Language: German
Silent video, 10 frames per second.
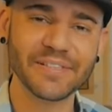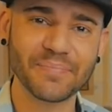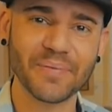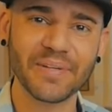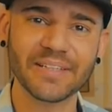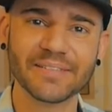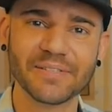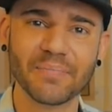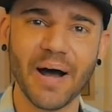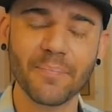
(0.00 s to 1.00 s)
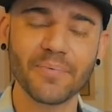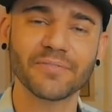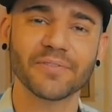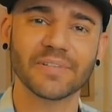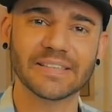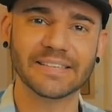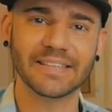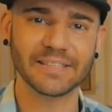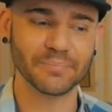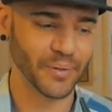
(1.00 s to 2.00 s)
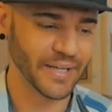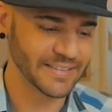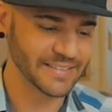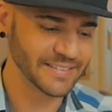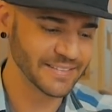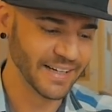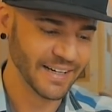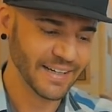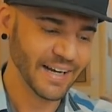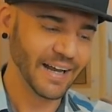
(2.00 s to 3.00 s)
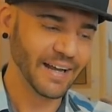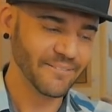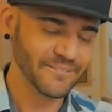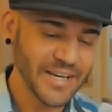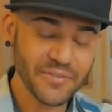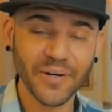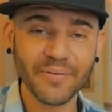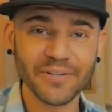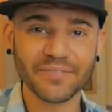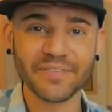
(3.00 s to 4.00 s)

wie es bei mir hier im Zimmer abläuft und was die nächsten Projekte sind. Ich freue mich auf